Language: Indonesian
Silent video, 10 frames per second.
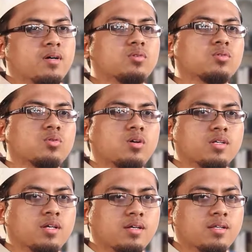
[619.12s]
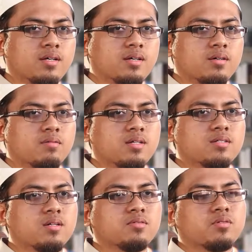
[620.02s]
أقول قولي هذا
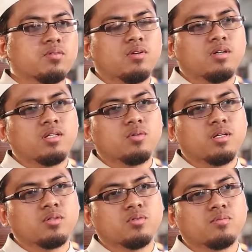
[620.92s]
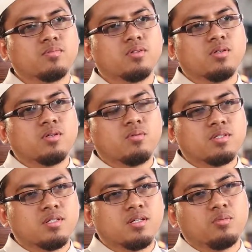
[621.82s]
وأستغفر الله لي ولكم
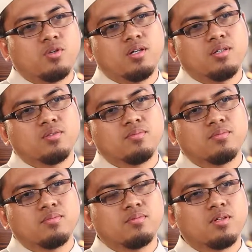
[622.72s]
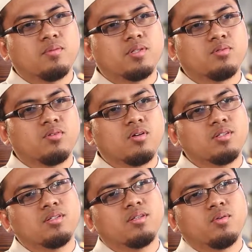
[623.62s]
والسلام عليكم ورحمة
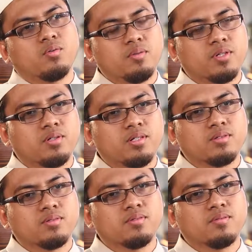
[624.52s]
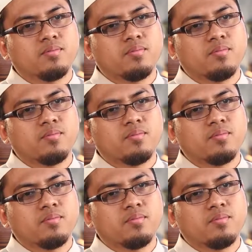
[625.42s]
الله وبركاته